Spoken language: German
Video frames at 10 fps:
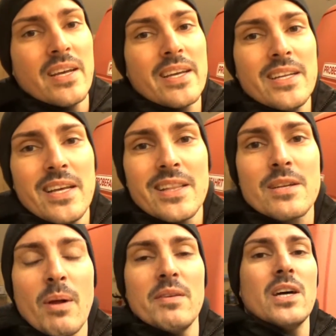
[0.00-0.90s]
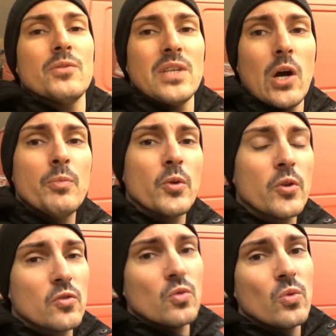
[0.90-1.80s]
angeht, endlich mal wieder auf die
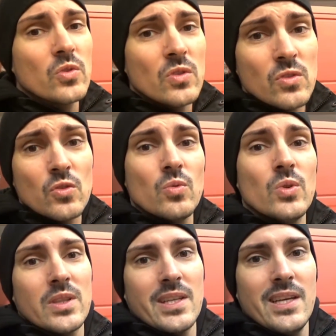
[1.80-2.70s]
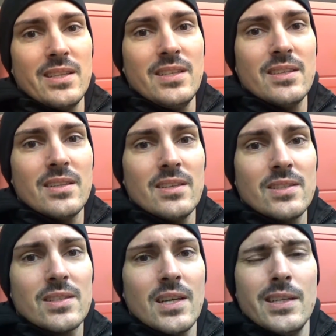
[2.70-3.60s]
Hauptuntersuchung zu, denn diese
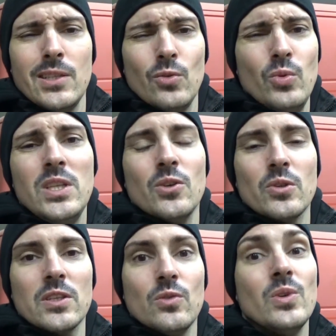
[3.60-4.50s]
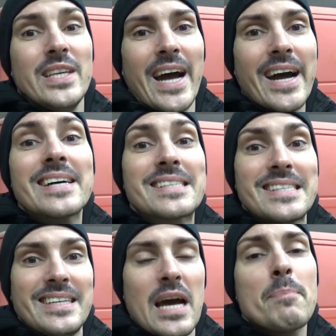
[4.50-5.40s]
ist seit Juni oder Juli
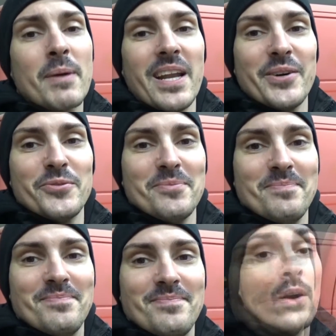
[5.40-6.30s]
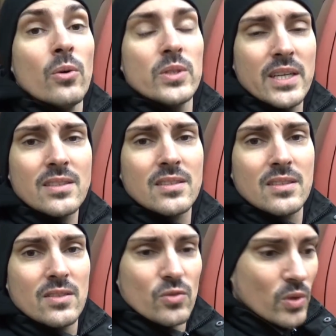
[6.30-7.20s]
18 abgelaufen. Und
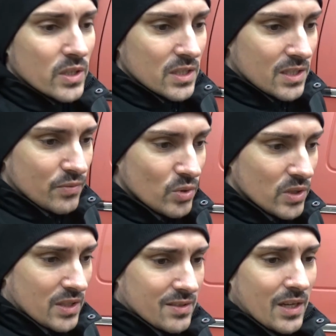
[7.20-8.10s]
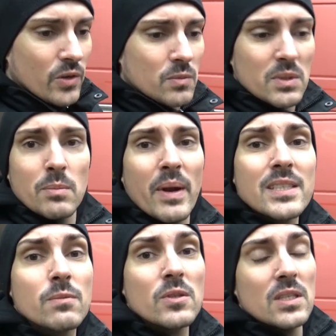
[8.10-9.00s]
jetzt sorge ich dafür, dass draußen ein bisschen
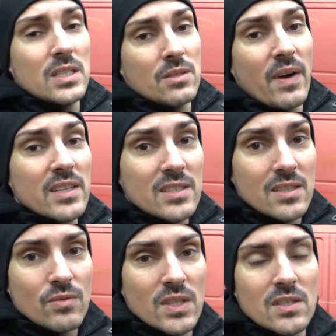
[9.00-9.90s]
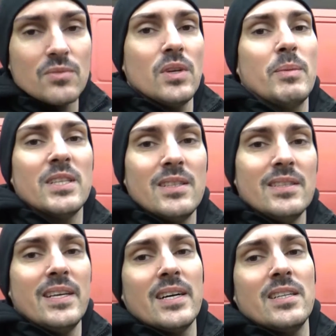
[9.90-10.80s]
Platz wird. Ich warte jetzt fix auf jemanden,
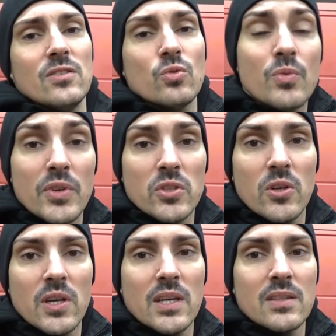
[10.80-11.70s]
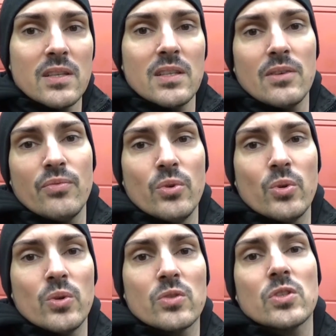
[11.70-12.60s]
der ein Zugfahrzeug hat, denn der
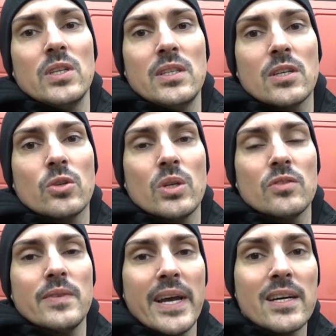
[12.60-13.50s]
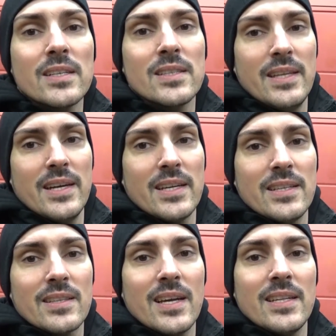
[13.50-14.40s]
Fokus steht ja schon auf dem Hänger. Der
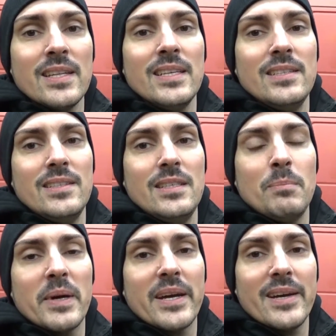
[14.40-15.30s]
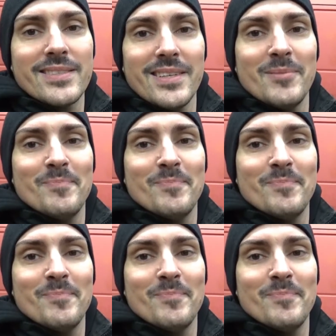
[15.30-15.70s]
geht dran in die Presse